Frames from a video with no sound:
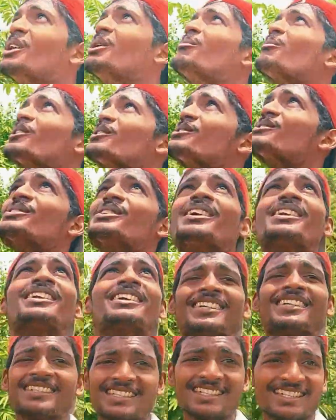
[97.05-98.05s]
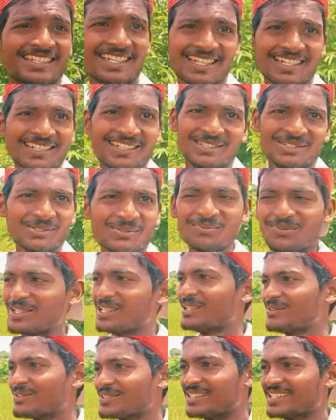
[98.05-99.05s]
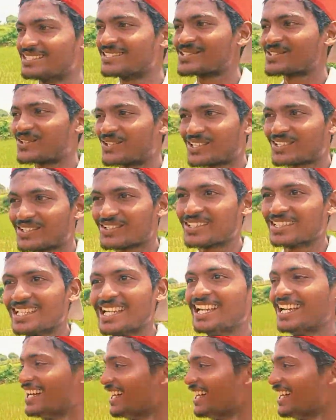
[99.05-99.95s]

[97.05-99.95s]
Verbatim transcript: ప్రస్తుతానికైతే ఈ ఎండ దుమ్ము లేపి దంచి కొడుతుంది